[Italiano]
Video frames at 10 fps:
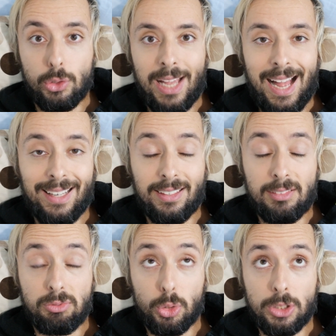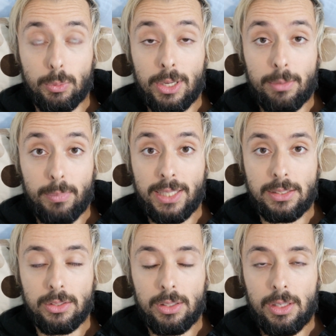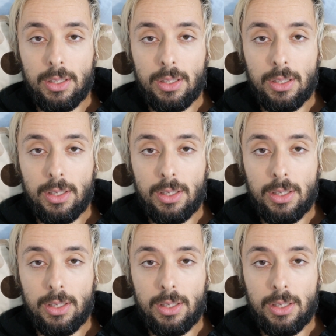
Io da anni, forse da un anno e mezzo,